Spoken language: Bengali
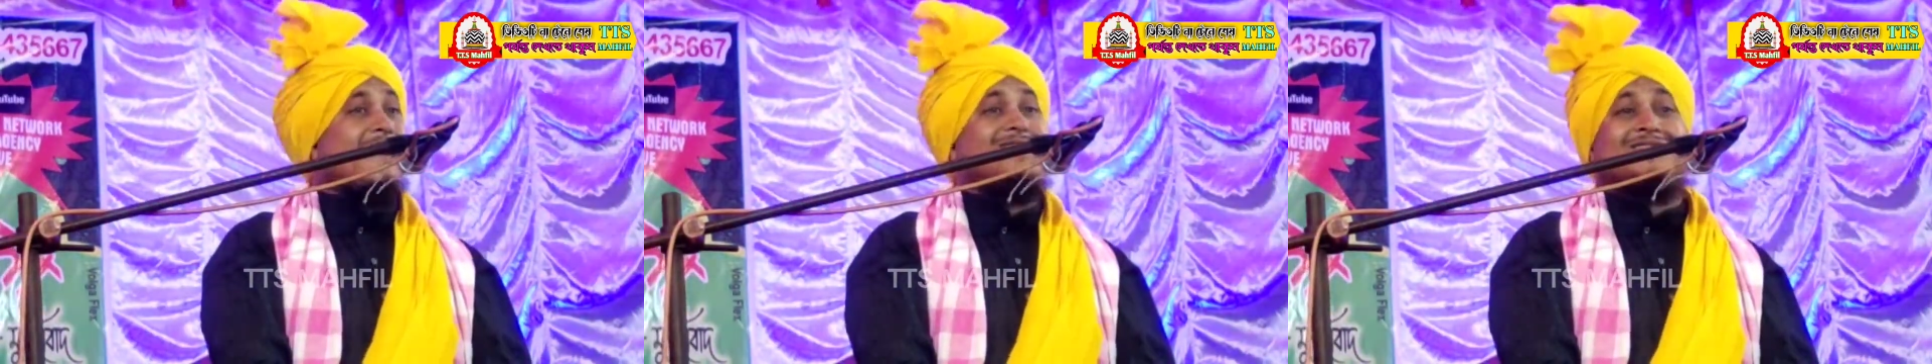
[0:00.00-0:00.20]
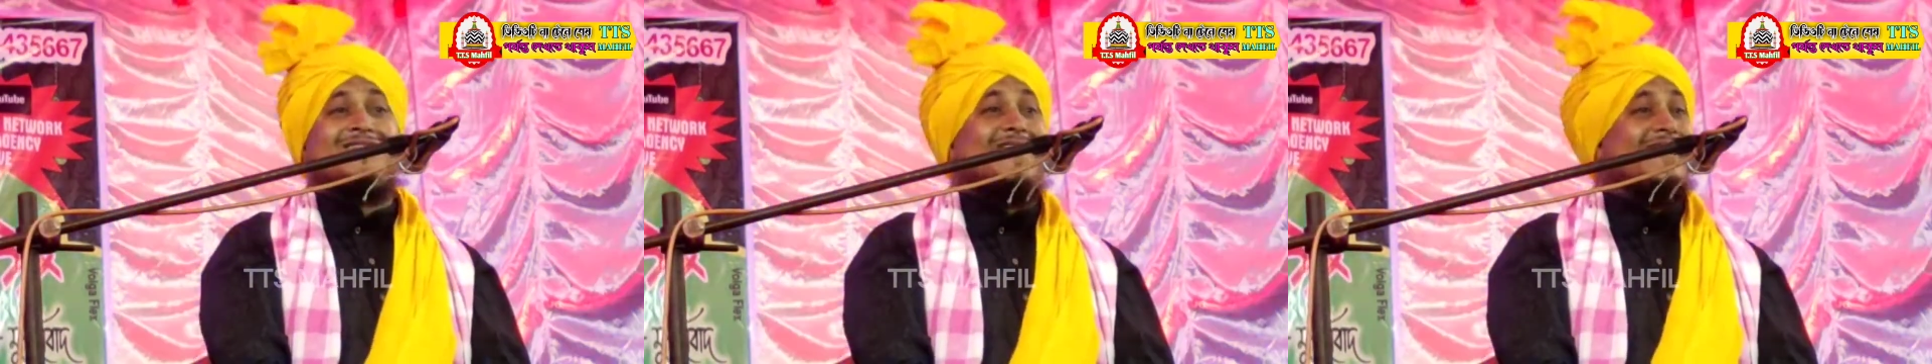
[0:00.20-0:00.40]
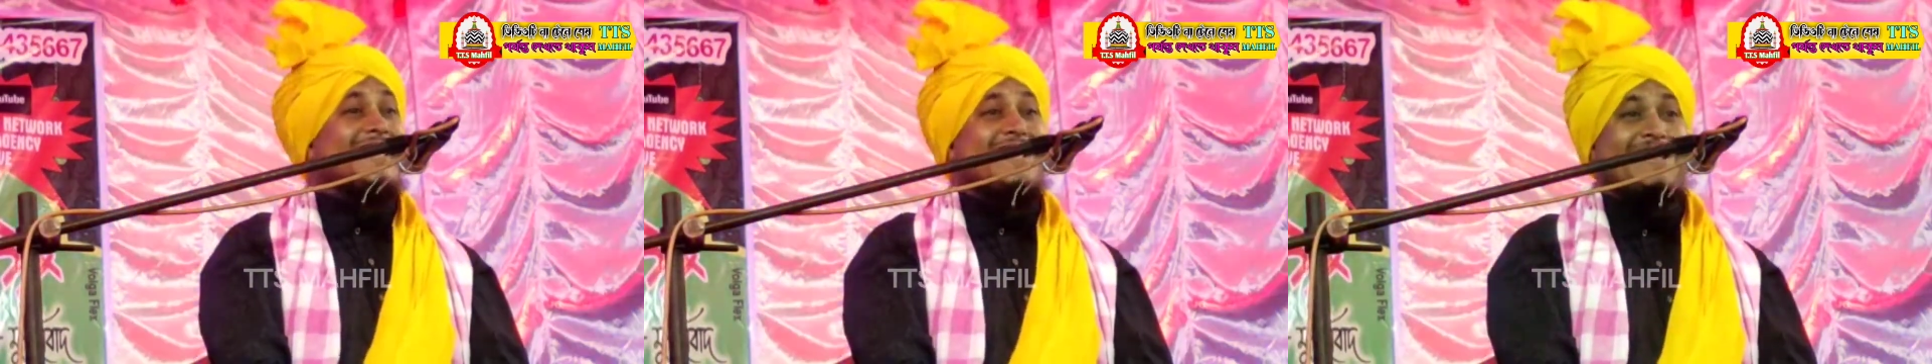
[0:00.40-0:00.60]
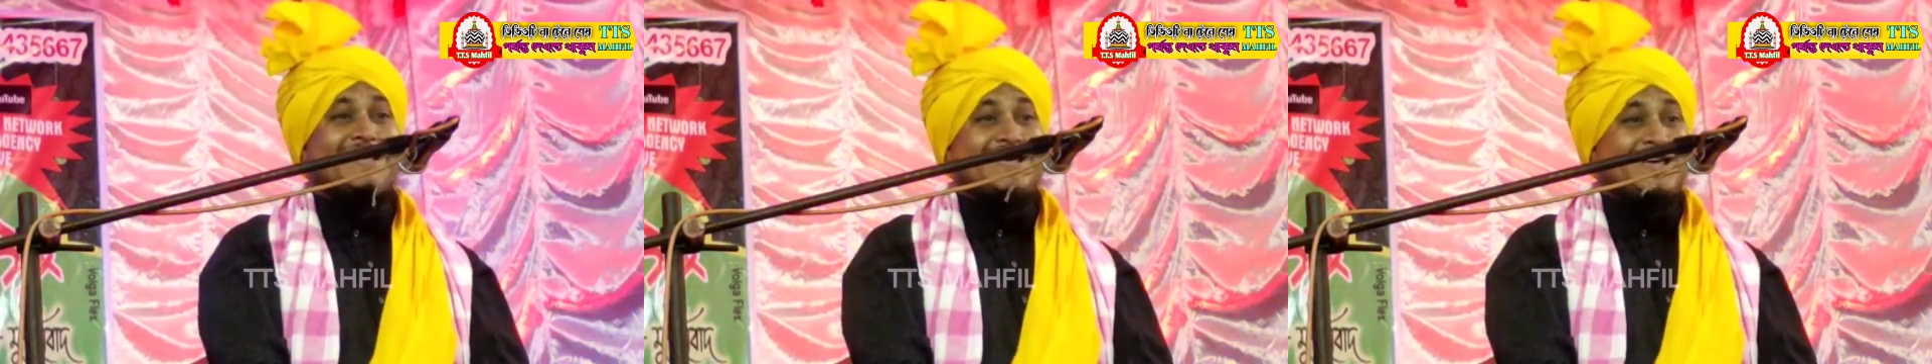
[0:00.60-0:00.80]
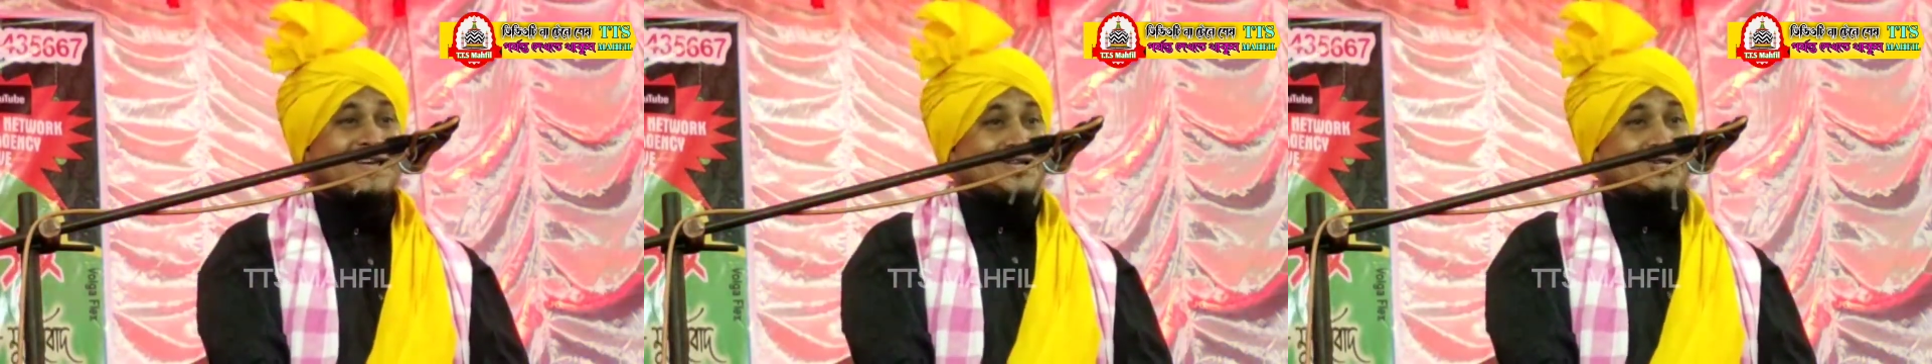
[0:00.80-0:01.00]
বান্দারে
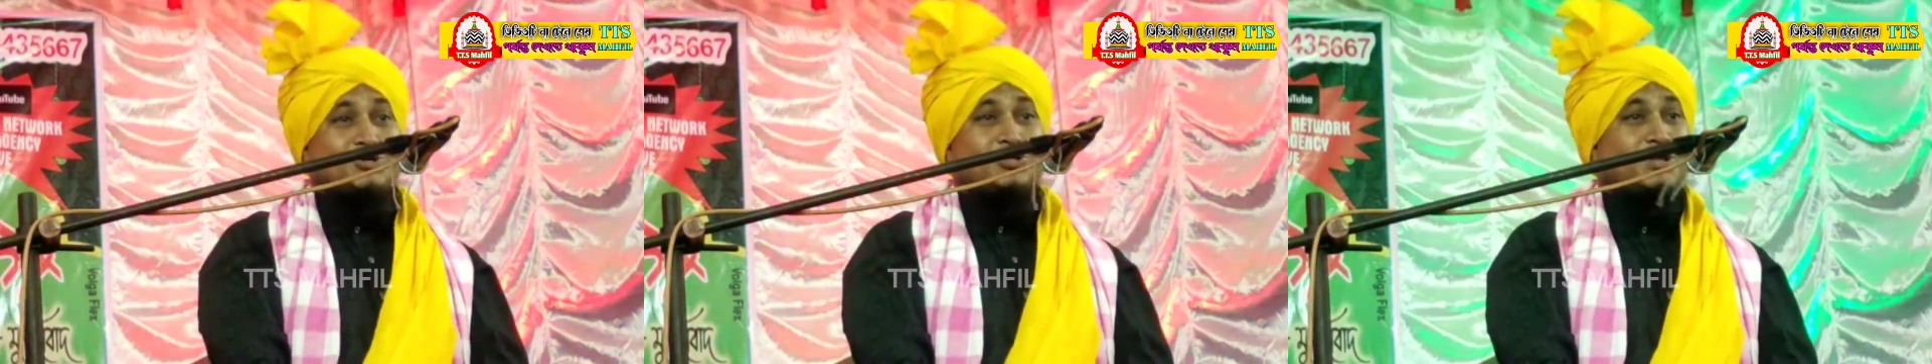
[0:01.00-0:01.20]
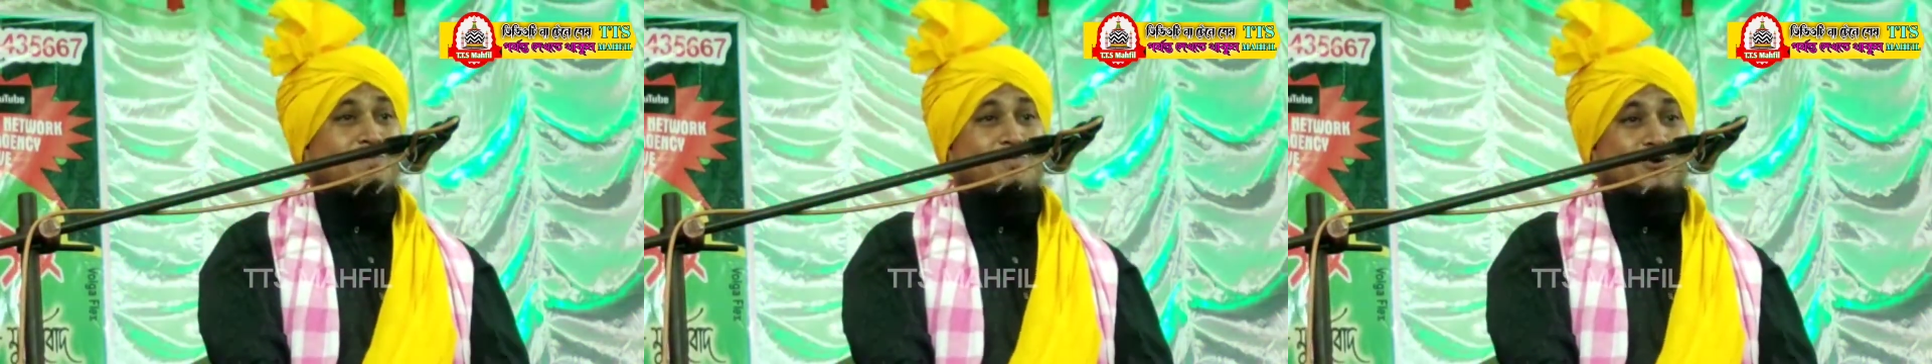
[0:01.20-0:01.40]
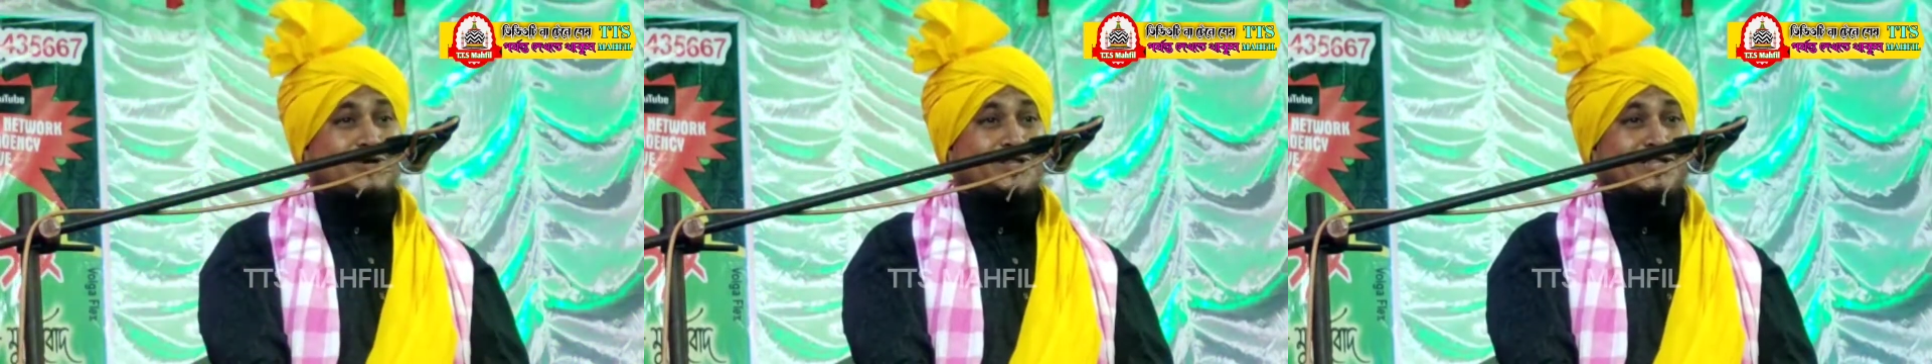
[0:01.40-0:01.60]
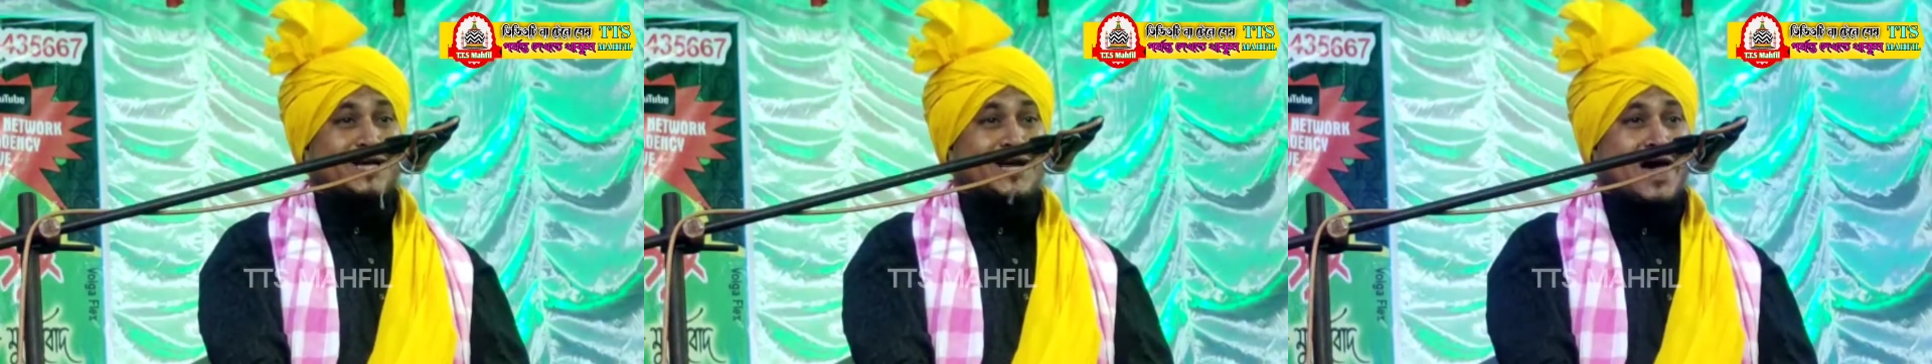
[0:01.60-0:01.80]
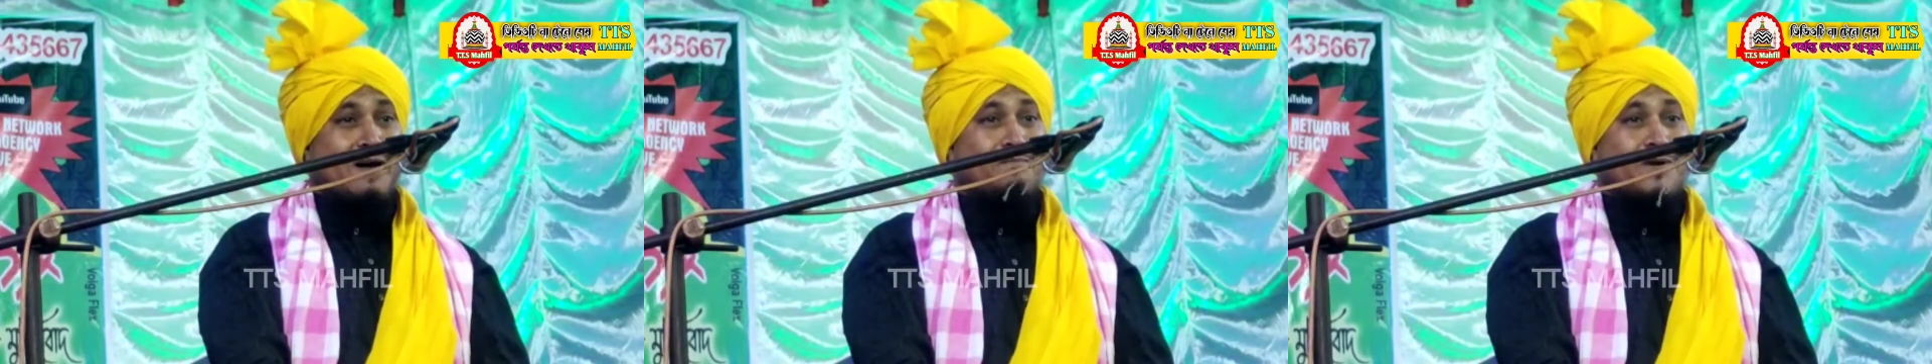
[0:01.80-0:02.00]
যদি পড়তে না